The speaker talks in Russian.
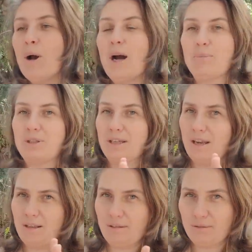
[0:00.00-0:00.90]

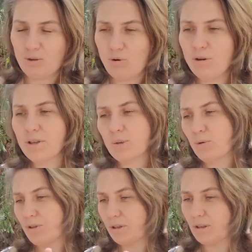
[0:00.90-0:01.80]
обстоятельно выходит,
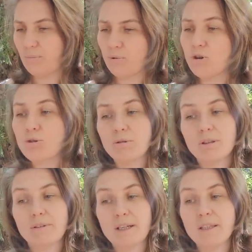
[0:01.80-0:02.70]
смотрит на лепешку и
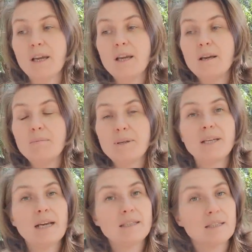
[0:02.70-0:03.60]
говорит
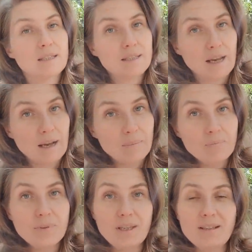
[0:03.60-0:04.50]
«пригодится»
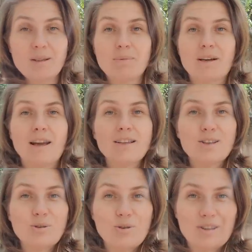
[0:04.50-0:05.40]
и забирает
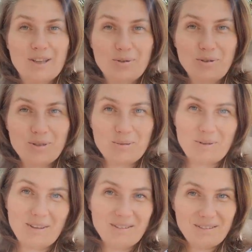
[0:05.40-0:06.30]
ее, кладет к
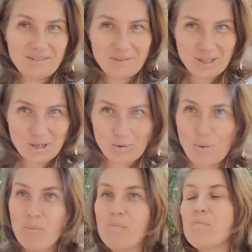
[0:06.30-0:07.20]
себе в
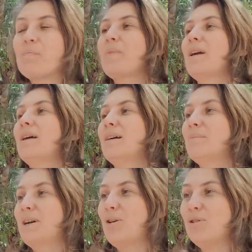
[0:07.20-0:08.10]
телегу.
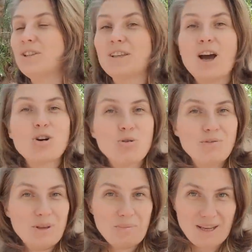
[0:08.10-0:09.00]
Проходит
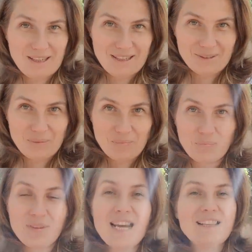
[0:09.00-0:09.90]
ровно пять лет.
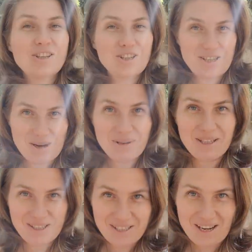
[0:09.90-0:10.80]
Этот же самый
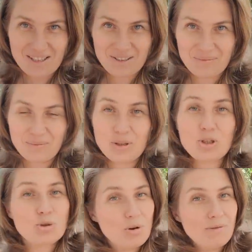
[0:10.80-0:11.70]
крестьянин
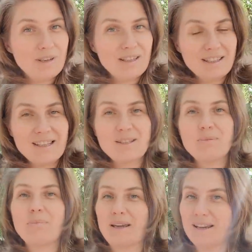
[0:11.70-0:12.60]
снова едет
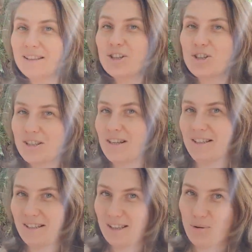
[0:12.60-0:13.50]
по этой же
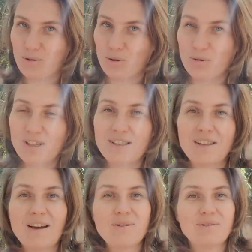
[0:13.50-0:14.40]
сельской дороге. Он
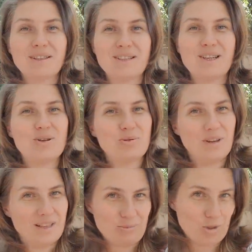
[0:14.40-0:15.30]
останавливает телегу
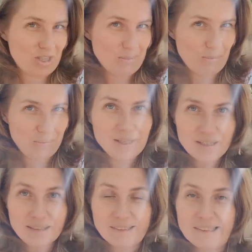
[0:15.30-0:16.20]
на этом же самом
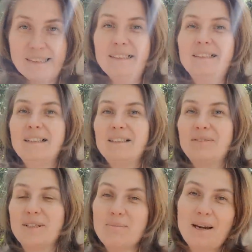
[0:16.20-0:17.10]
месте,
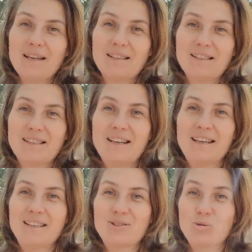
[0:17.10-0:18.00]
вынимает из
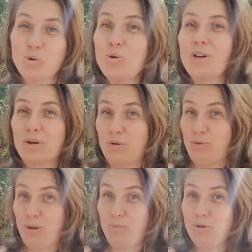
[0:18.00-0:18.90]
телеги сухую
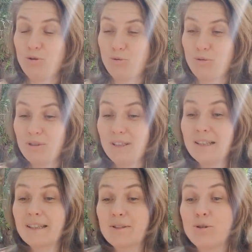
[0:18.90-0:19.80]
коровью лепешку и
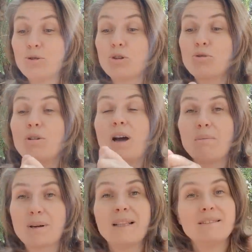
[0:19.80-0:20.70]
кладет ее
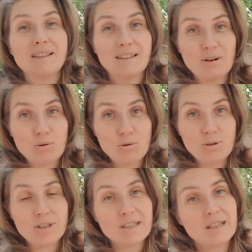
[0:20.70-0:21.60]
обратно на дорогу
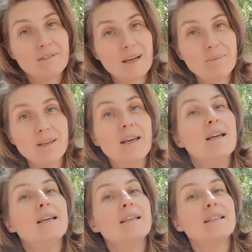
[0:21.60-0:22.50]
со словами
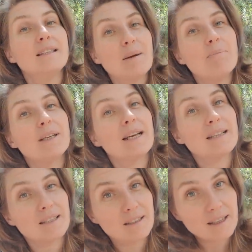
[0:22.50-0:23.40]
«Не
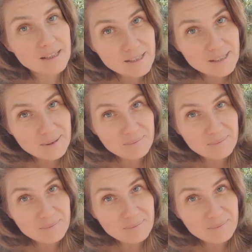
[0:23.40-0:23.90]
пригодилась